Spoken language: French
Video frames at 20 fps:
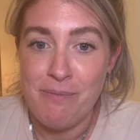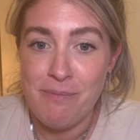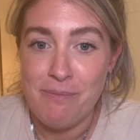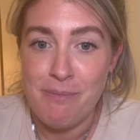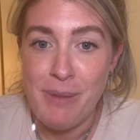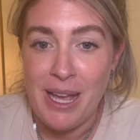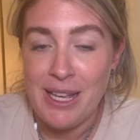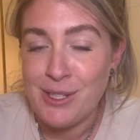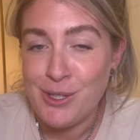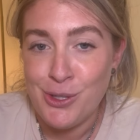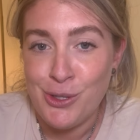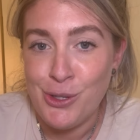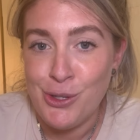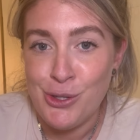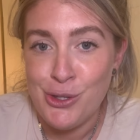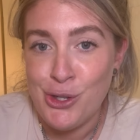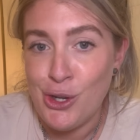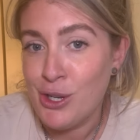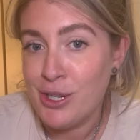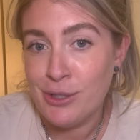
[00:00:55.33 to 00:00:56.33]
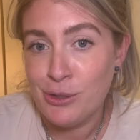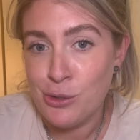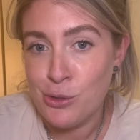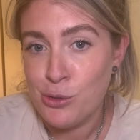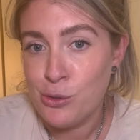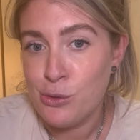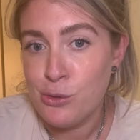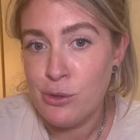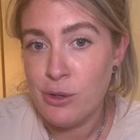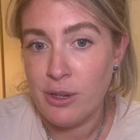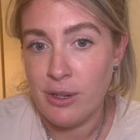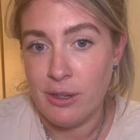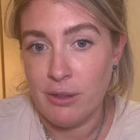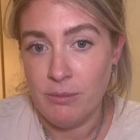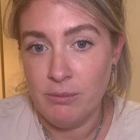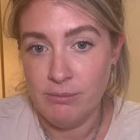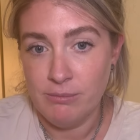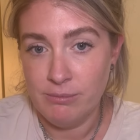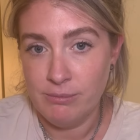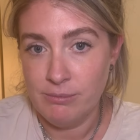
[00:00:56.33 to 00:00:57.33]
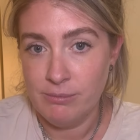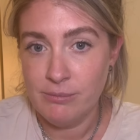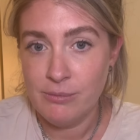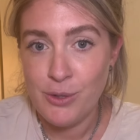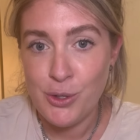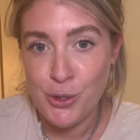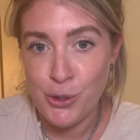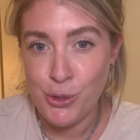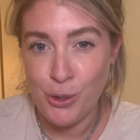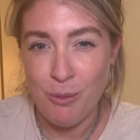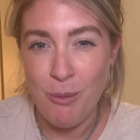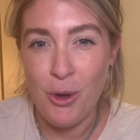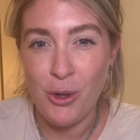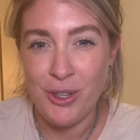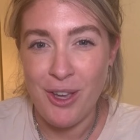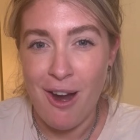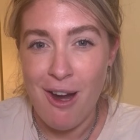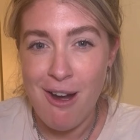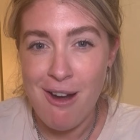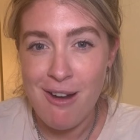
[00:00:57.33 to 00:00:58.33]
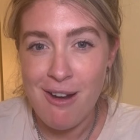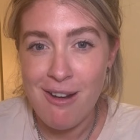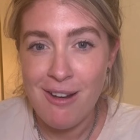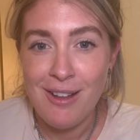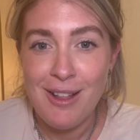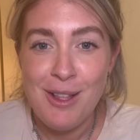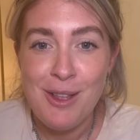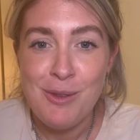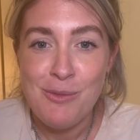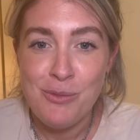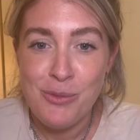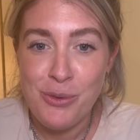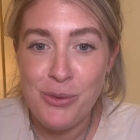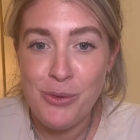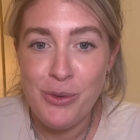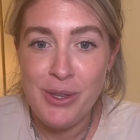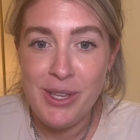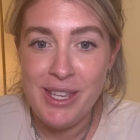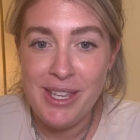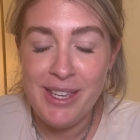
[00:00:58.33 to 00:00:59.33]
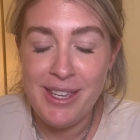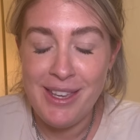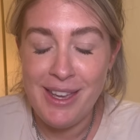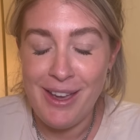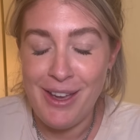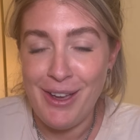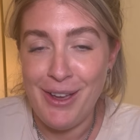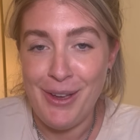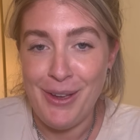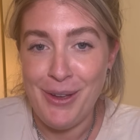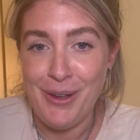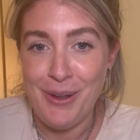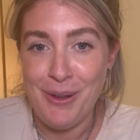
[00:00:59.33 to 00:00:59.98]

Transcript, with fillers: parce que je l'ai toujours sur mon cœur. Puis, euh,